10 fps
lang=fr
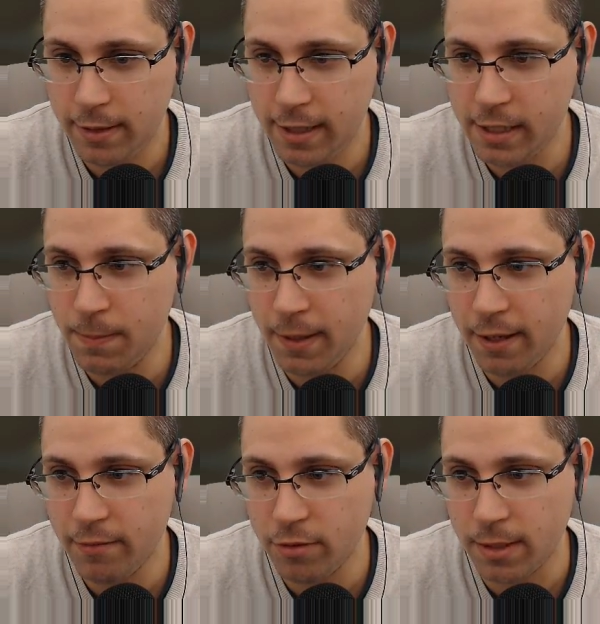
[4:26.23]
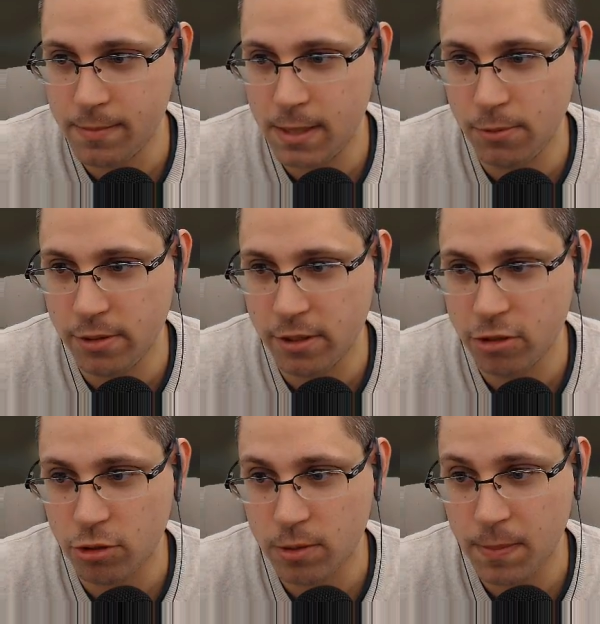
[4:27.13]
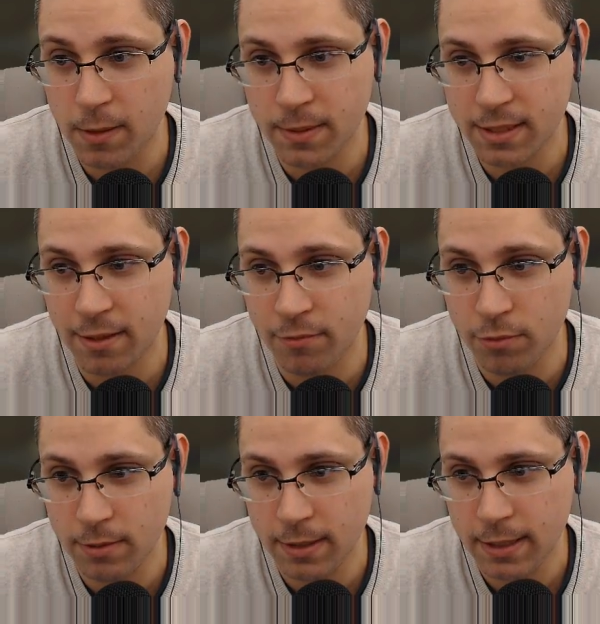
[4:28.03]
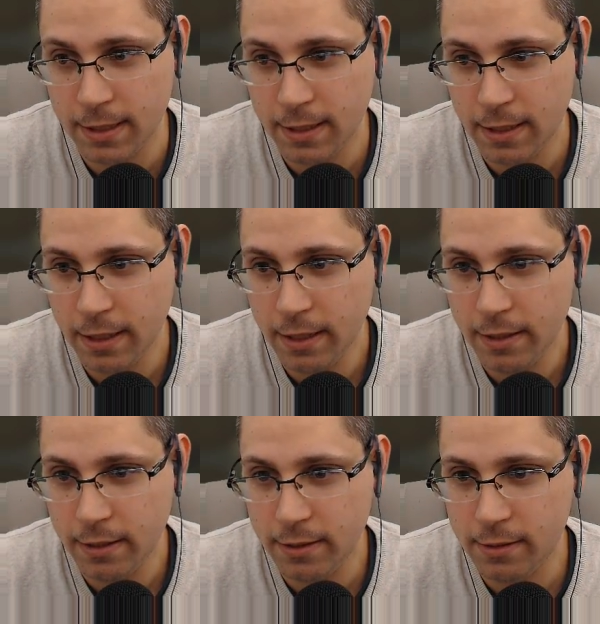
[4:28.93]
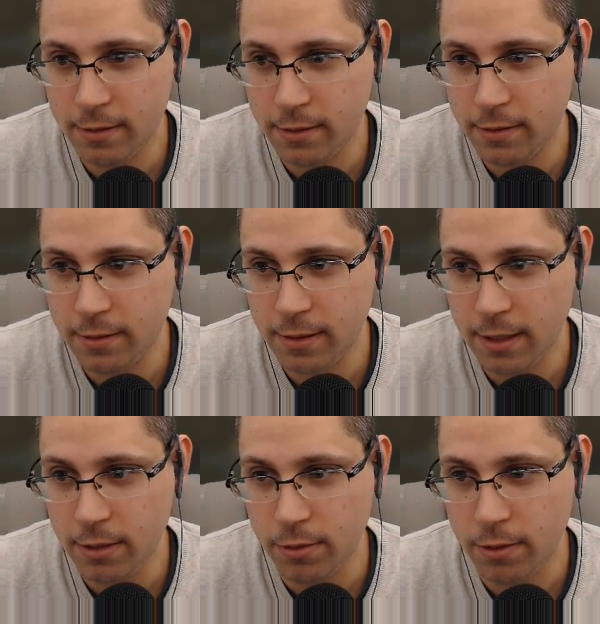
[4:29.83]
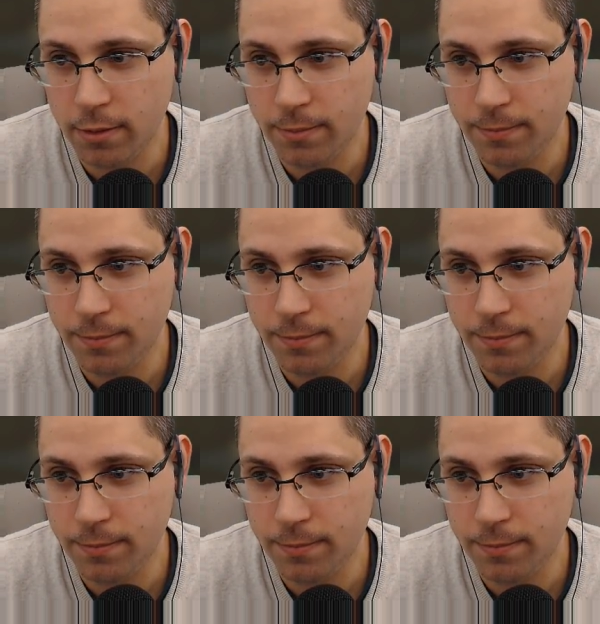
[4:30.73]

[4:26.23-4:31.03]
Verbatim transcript: espérer vendre un petit peu ça. Genre, je sais pas combien ça vaut. Euh, alors,